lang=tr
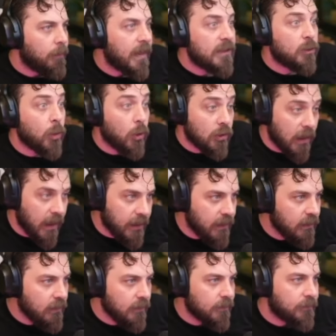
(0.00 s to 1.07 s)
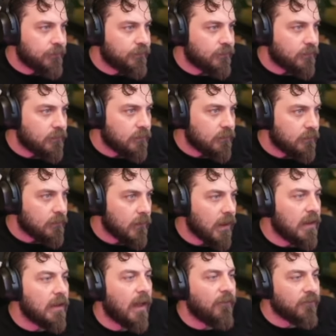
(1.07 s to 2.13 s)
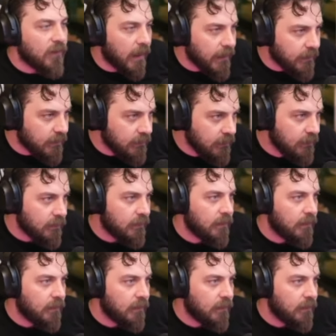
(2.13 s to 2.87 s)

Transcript: Beskok da aynı. Klaf da aynı.